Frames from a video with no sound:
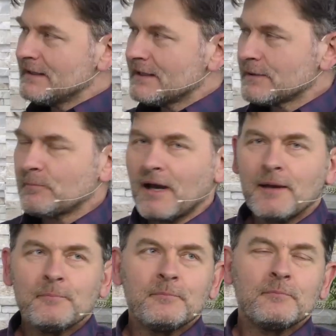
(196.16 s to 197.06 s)
ich
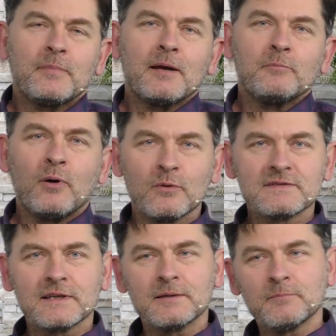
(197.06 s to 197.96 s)
beim, beim
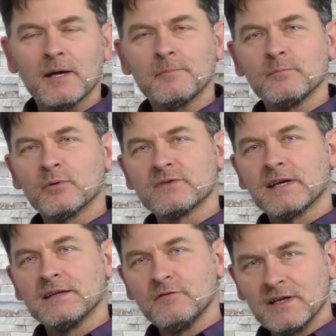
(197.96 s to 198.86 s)
Posing, beim Posing
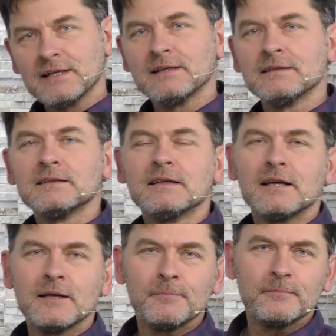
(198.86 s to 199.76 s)
entwickeln
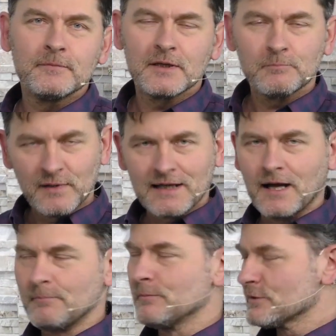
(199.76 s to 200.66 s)
im, im Blick
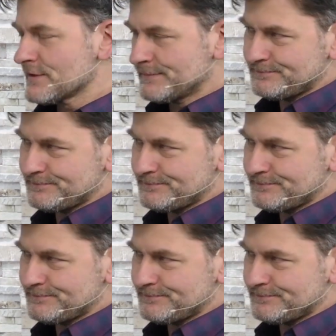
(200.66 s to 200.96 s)
haben muss.